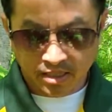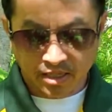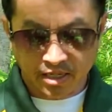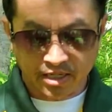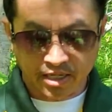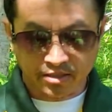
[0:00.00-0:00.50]

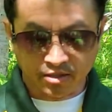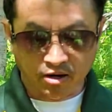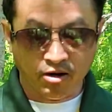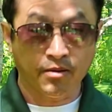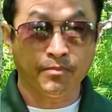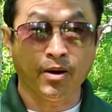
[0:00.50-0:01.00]
em này cho
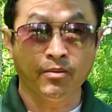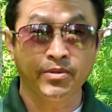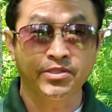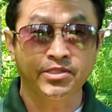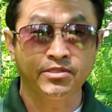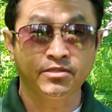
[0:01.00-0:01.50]
họ bao
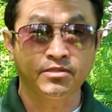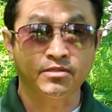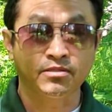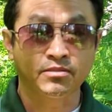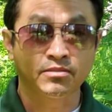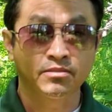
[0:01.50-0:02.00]
mình gì
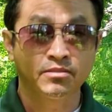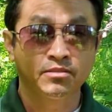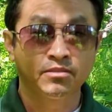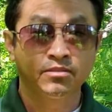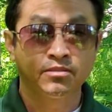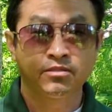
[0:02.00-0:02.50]

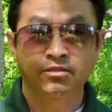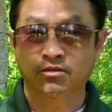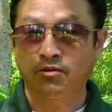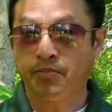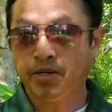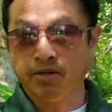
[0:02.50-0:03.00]

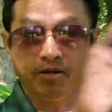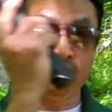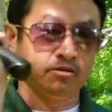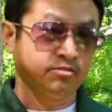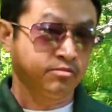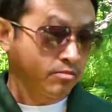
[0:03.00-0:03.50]
được,
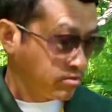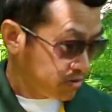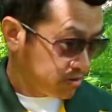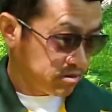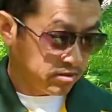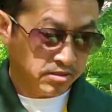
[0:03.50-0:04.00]

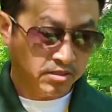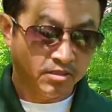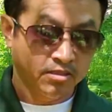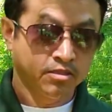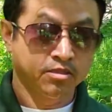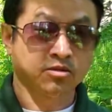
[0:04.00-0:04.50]

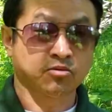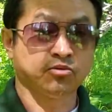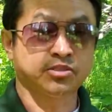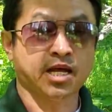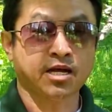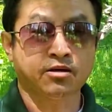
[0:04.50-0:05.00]
của
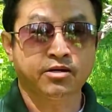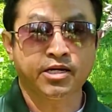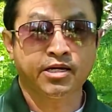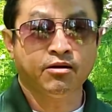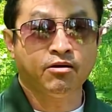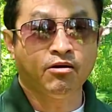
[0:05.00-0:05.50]
xã còn
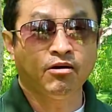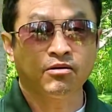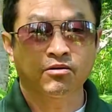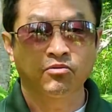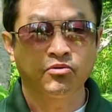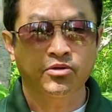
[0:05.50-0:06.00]
này họ
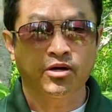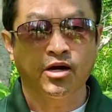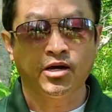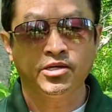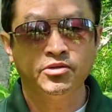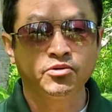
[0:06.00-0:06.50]
lu cho
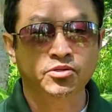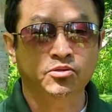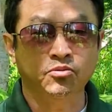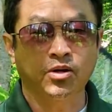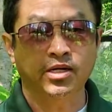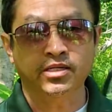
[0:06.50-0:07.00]
ít nhiều
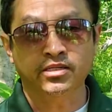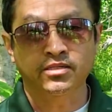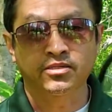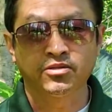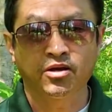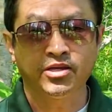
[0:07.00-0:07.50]
tuổi
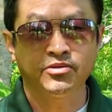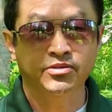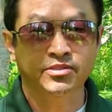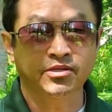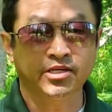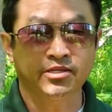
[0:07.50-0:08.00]
rồi ít nhiều
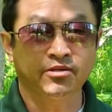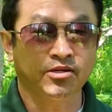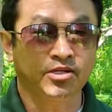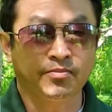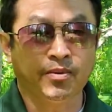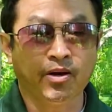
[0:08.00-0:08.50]
tuổi rồi
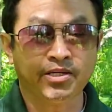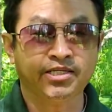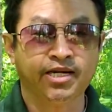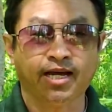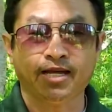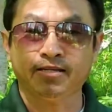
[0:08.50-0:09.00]
chỉ bao chỉ
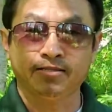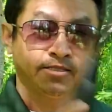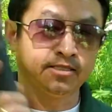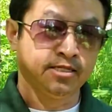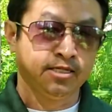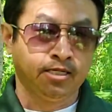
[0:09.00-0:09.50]
na
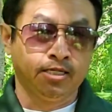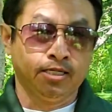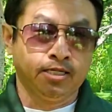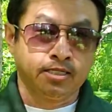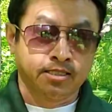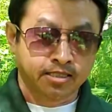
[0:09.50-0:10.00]

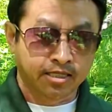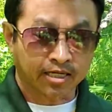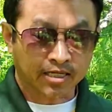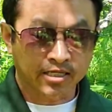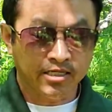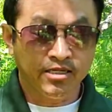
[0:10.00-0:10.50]
Ờ,
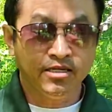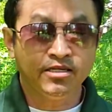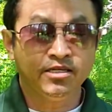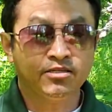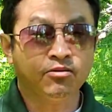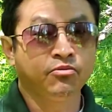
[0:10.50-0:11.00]
khi
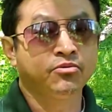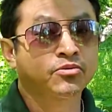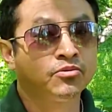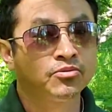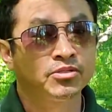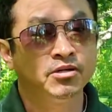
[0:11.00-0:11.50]
ít chung yếu
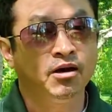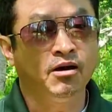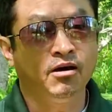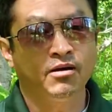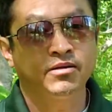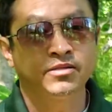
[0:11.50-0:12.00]
thu xứ
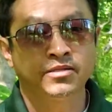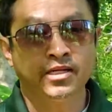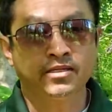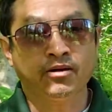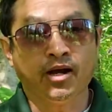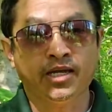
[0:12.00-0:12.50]
lọ
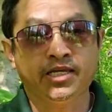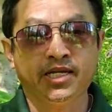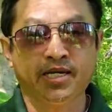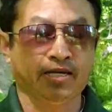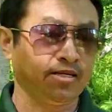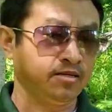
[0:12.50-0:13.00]
nên sao hải nhiên
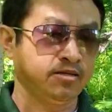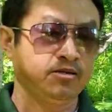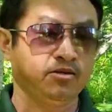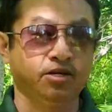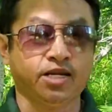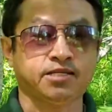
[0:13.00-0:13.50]
à
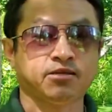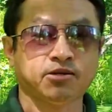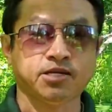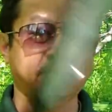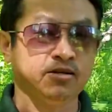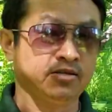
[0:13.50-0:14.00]
giờ nên cho
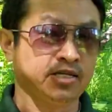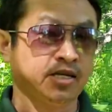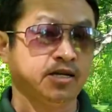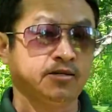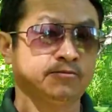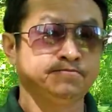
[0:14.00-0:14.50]
khi lời chê